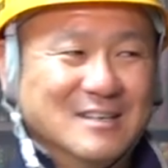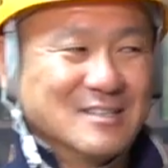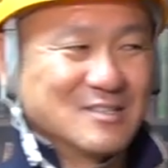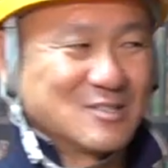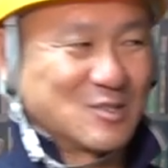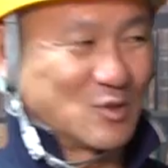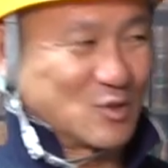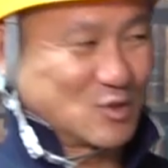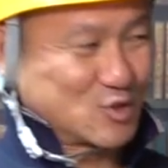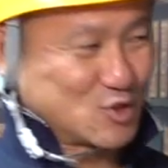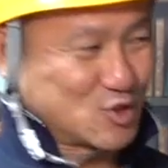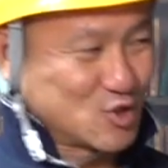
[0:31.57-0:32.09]
そ
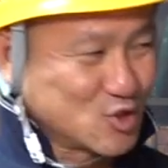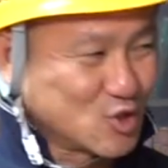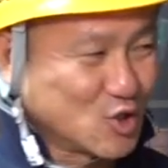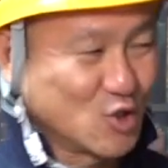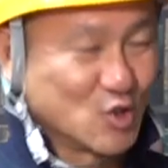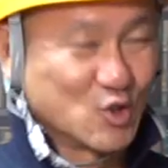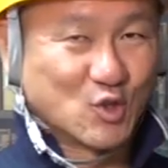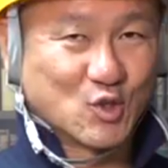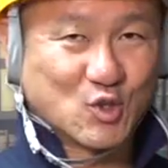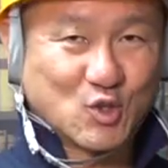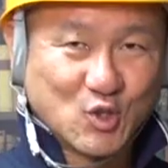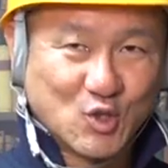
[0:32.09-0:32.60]
の、従業員
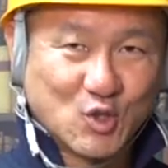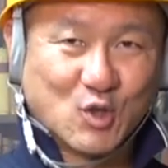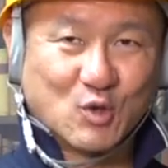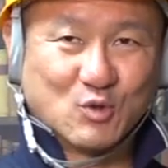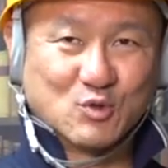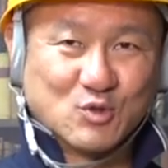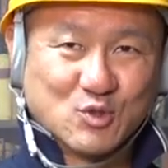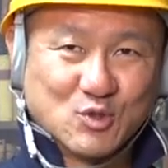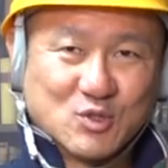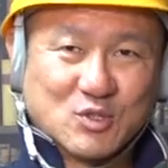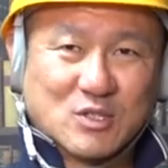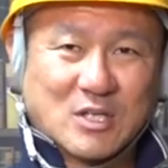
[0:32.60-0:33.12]
の給料
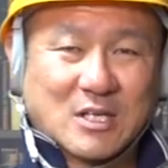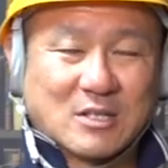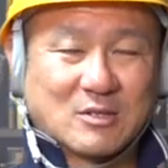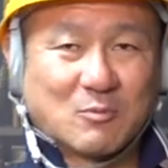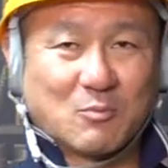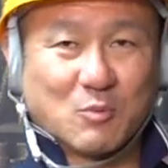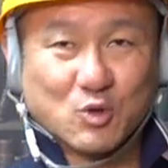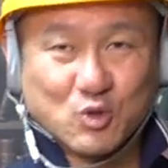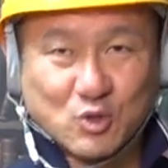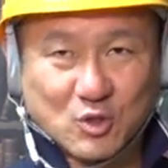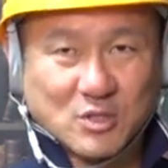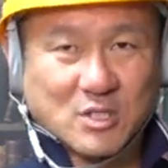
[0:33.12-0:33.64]
んぬんでやったら
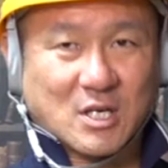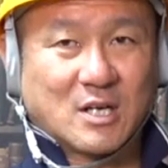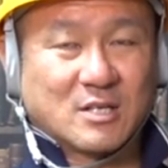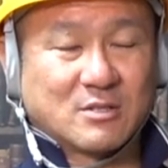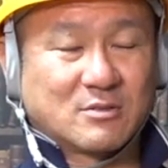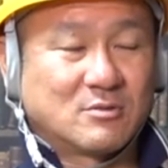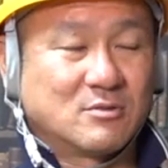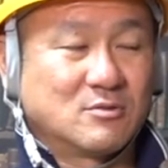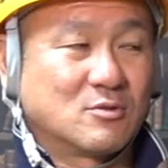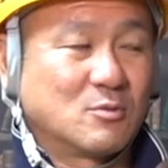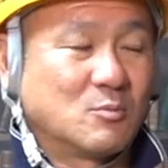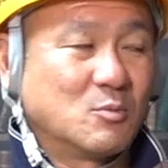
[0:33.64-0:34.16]
もっと下がって
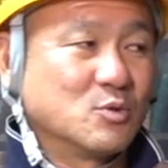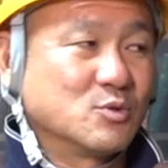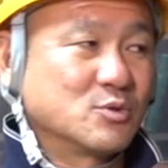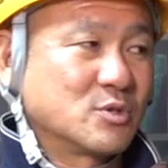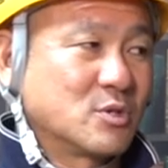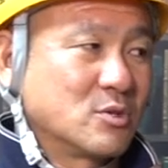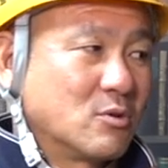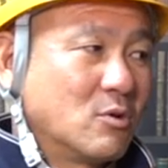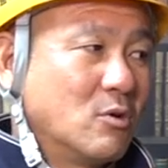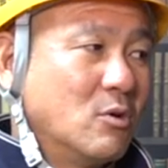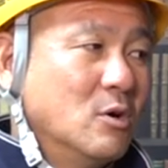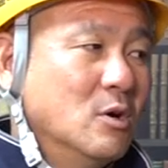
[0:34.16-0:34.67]
くると思うんです
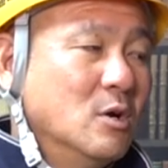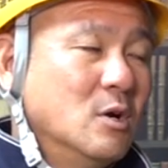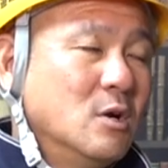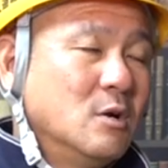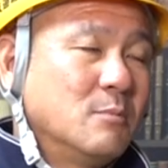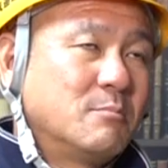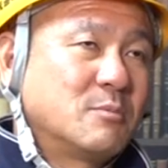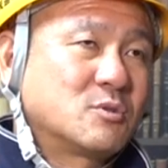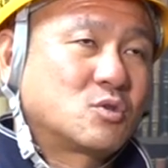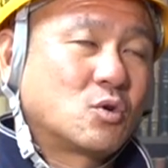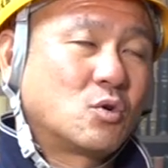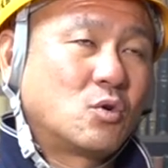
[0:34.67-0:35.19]
けど、
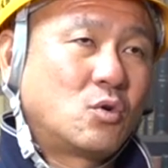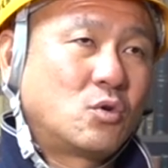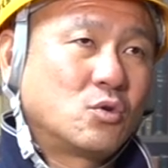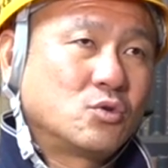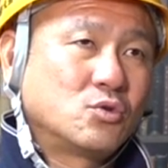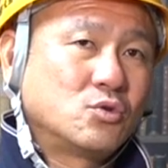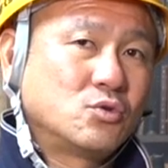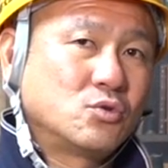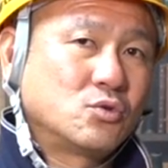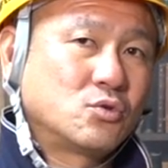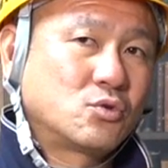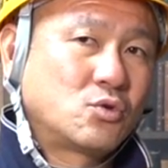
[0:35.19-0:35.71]
そう
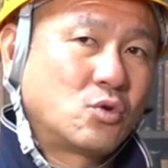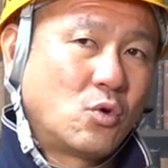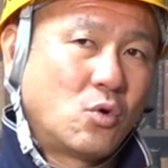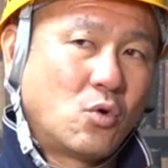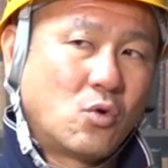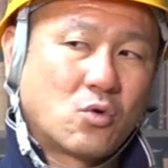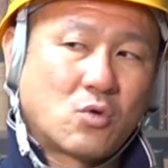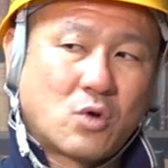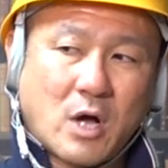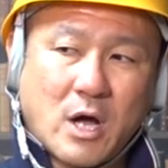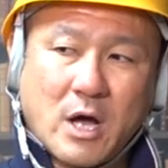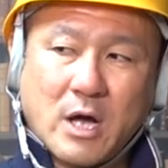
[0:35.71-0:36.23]
いう
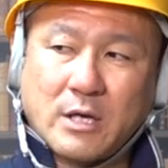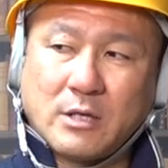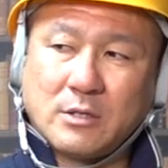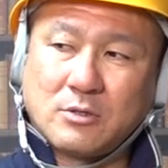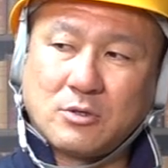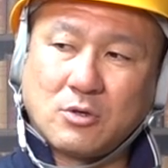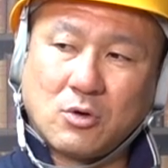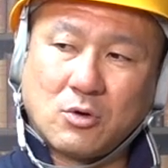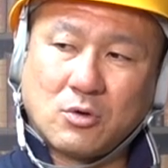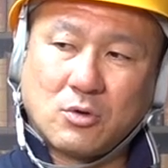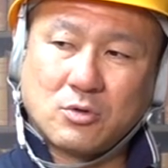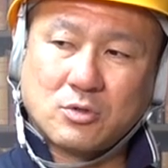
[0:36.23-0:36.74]
業界、
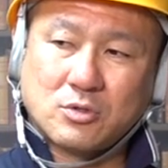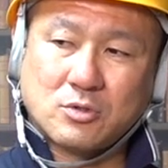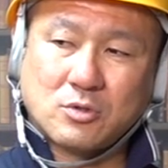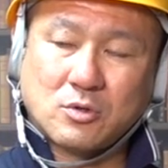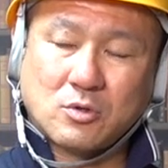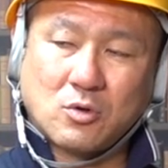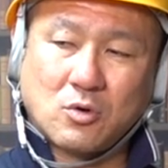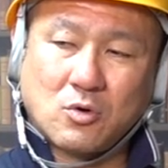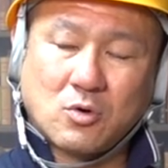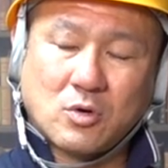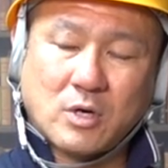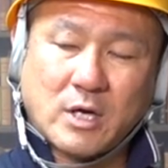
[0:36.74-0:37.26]
業、
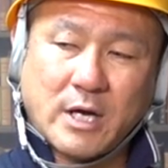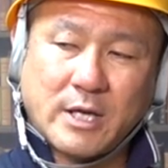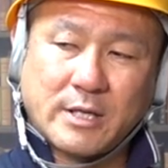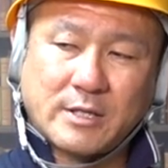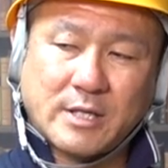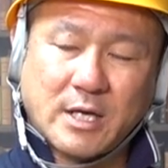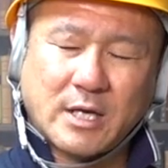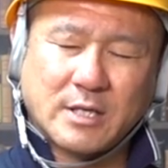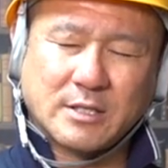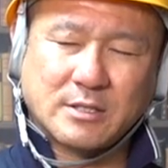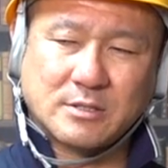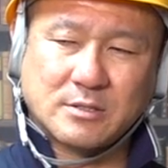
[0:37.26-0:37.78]
業界
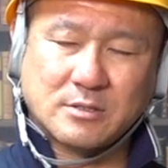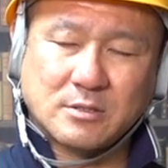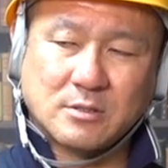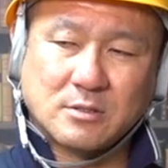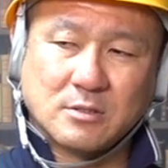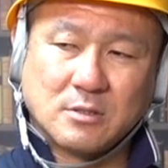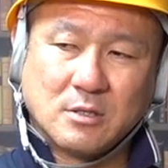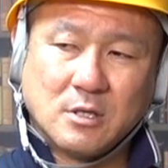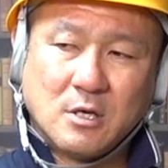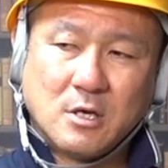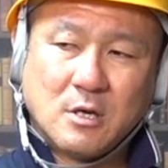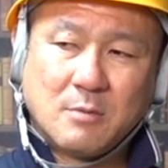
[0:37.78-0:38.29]
体
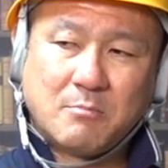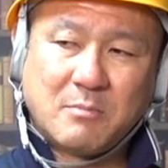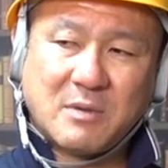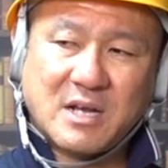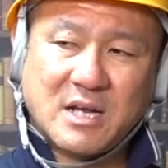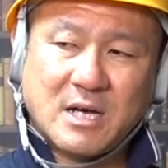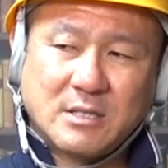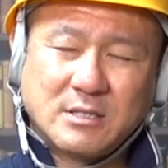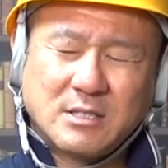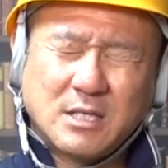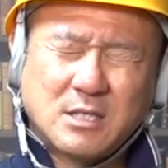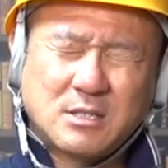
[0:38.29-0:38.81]
質、
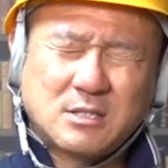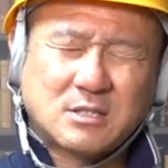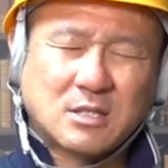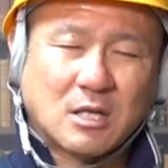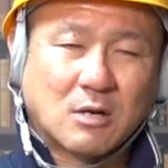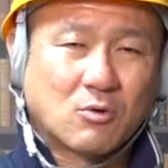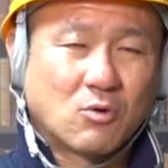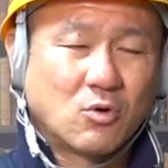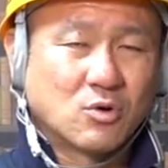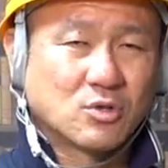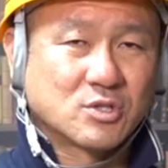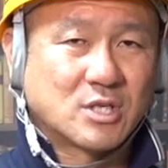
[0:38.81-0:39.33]
なんでって言ったら
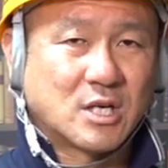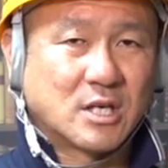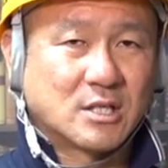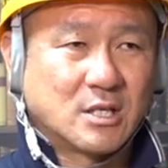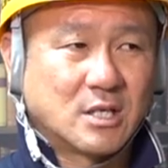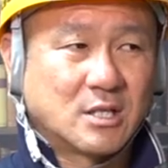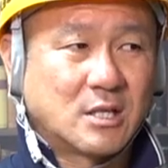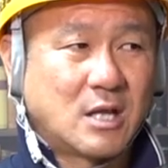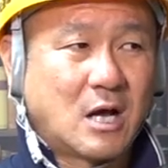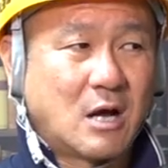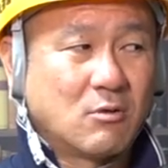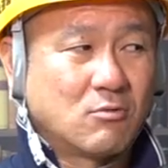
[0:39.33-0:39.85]
工事がね、
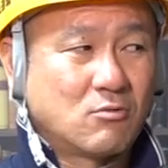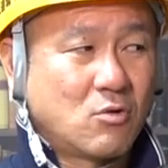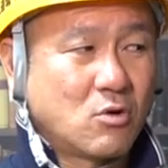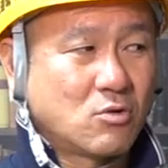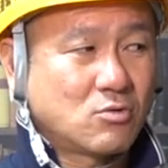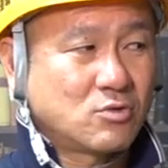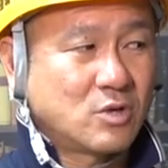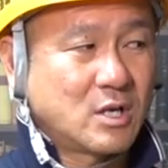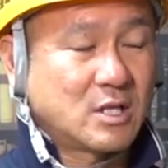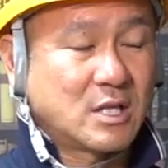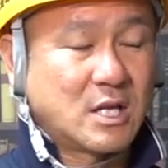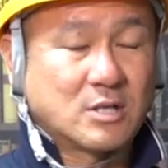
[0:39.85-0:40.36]
何
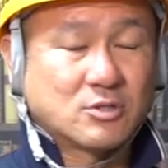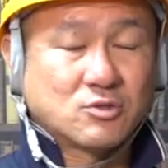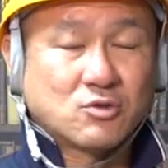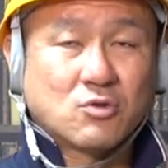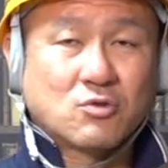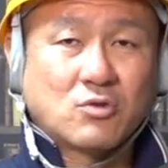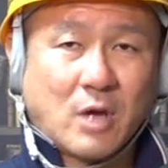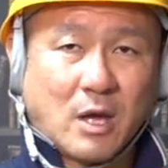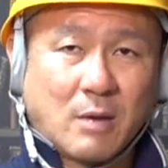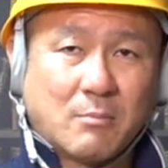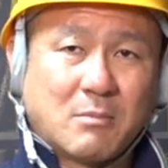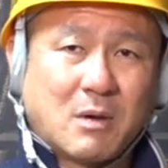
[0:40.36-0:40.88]
億円、何十
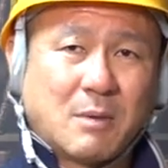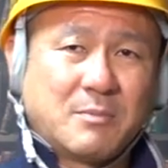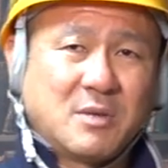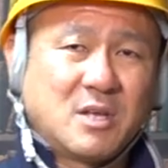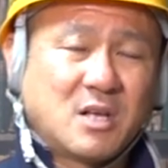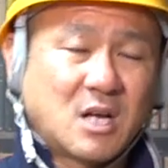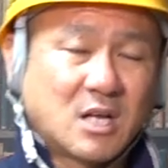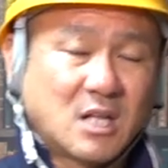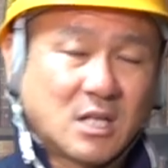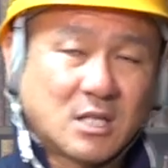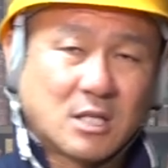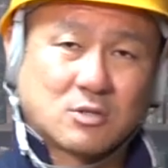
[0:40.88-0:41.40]
億円。まあ民
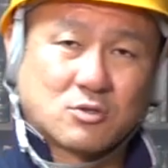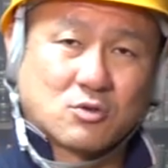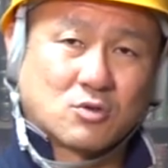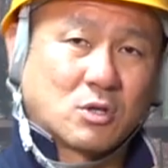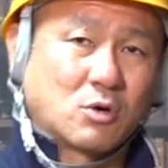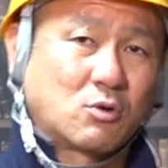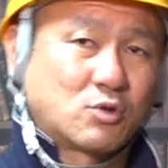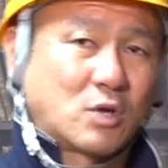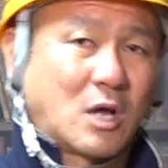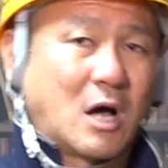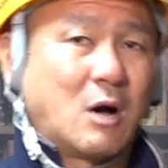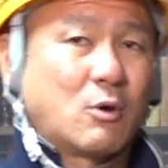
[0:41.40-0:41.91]
間だったらそんな
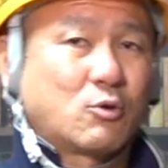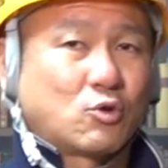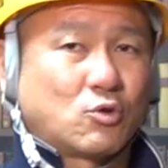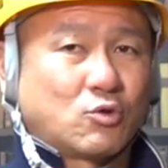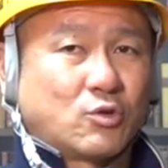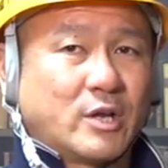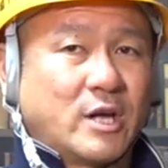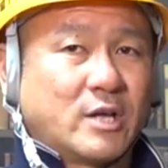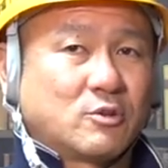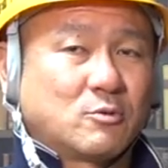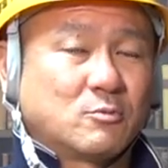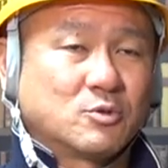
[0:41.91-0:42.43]
ことはほとんど
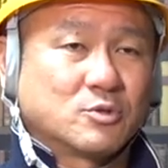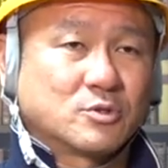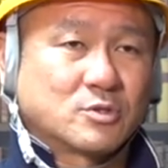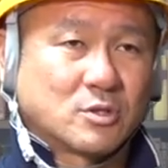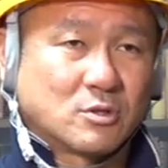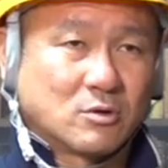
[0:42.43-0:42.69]
ないと思うんですけ